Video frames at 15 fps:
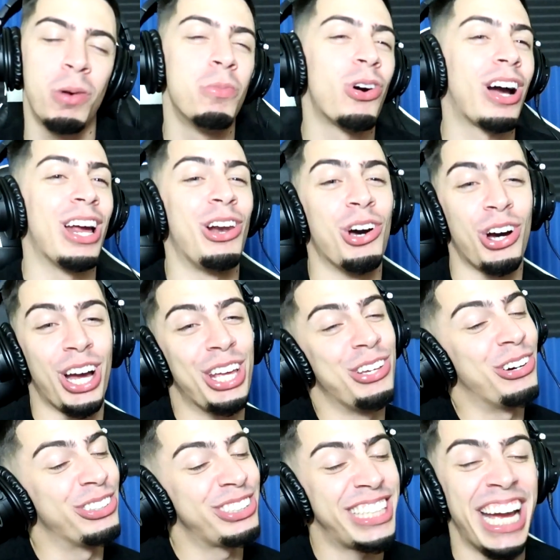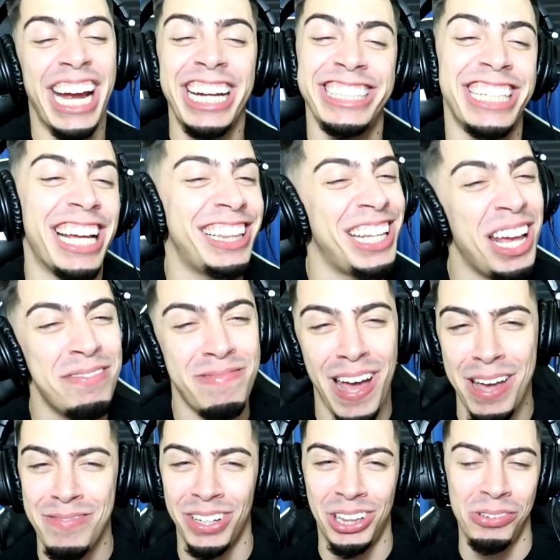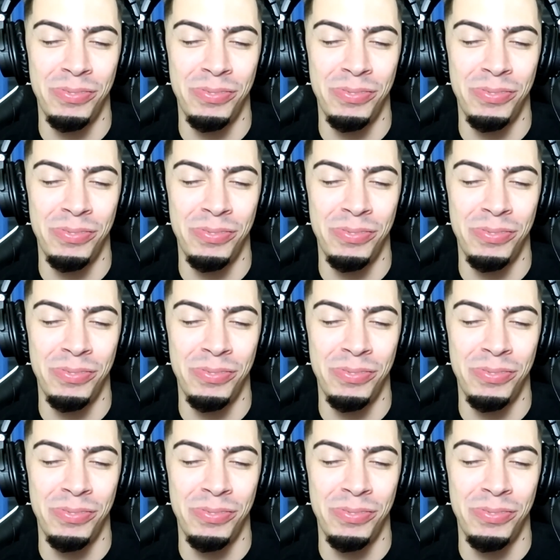como que lo que yo te hice a ti, baby,